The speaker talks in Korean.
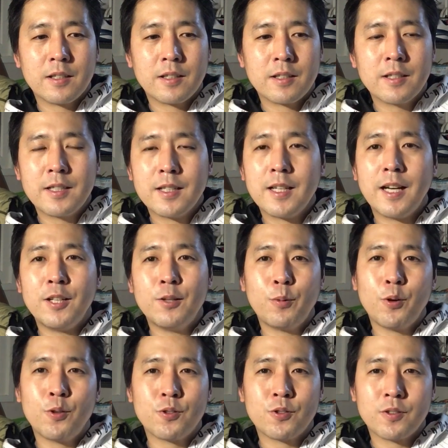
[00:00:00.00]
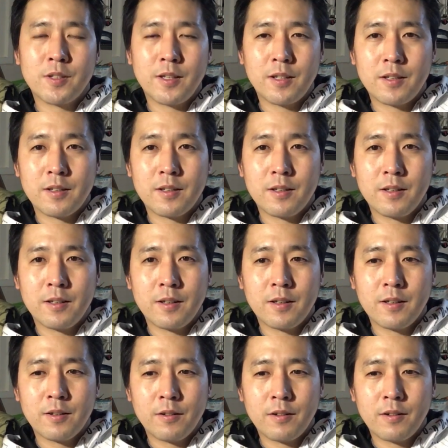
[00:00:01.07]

극한을 보여주는 게 어,